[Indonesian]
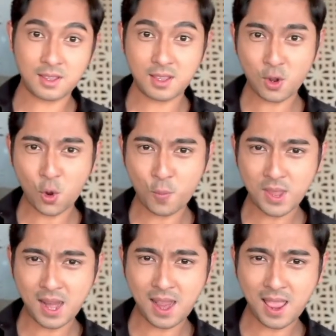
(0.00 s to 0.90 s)
Halo
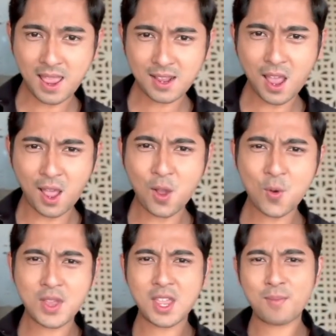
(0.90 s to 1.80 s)
guys,
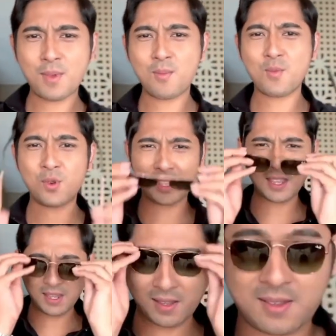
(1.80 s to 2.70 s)
inilah penampilan
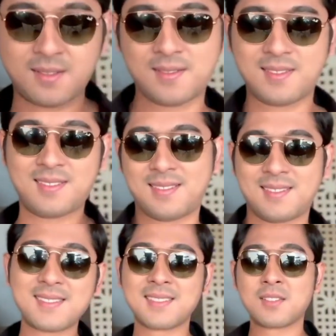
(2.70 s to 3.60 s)
terbaru Arya
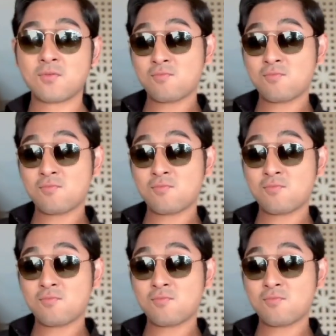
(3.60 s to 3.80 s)
Saloka.